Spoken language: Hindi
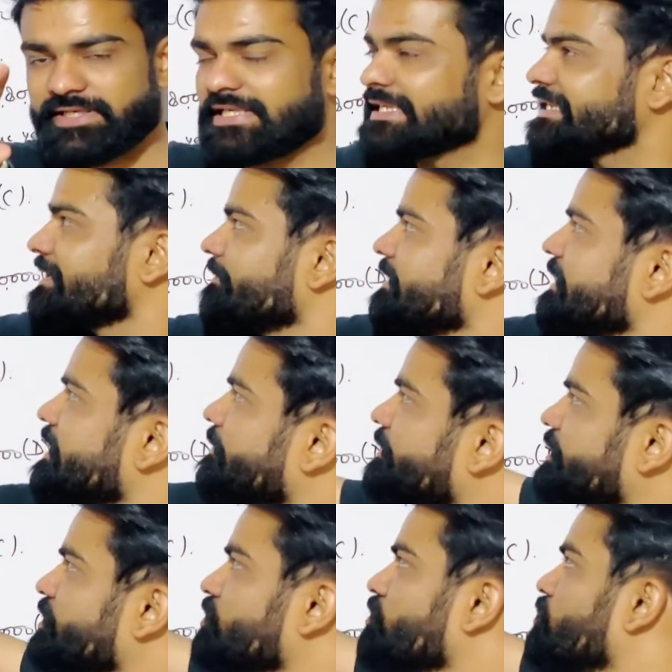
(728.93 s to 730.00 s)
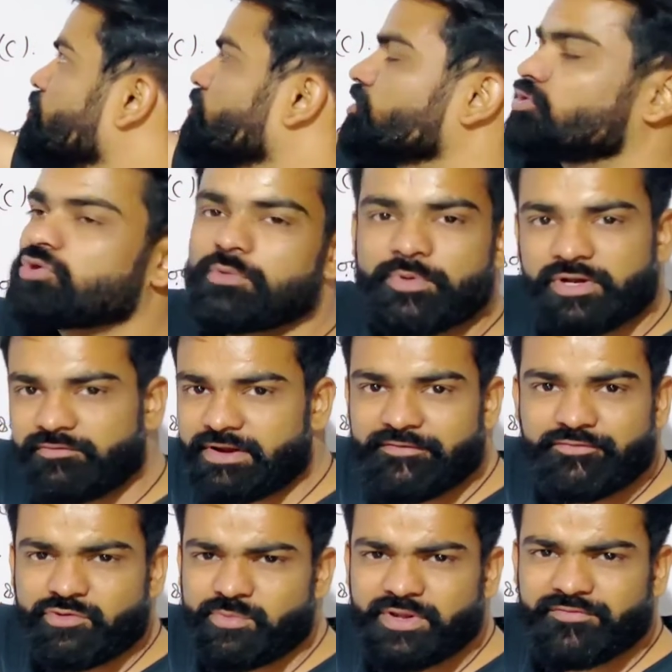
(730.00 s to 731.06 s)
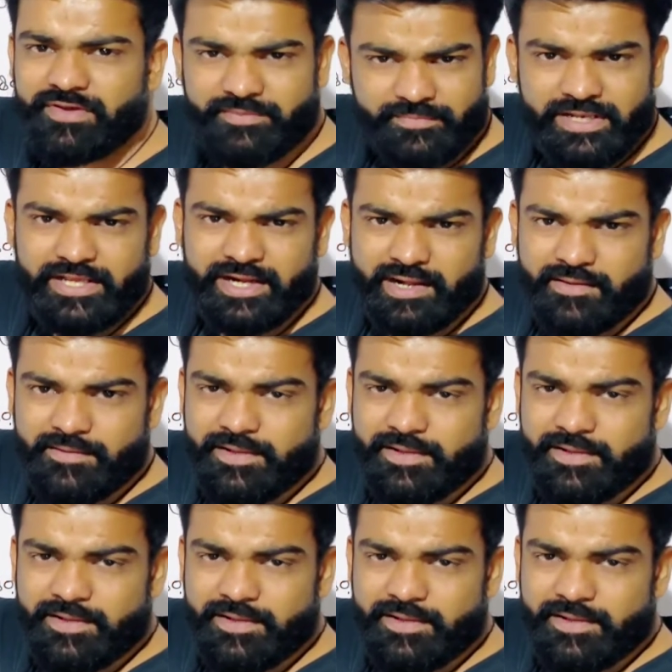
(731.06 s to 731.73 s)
इसका मतलब इन दोनों को टू अपॉइंट फाइव टू पॉइंट फाइव मिलेगा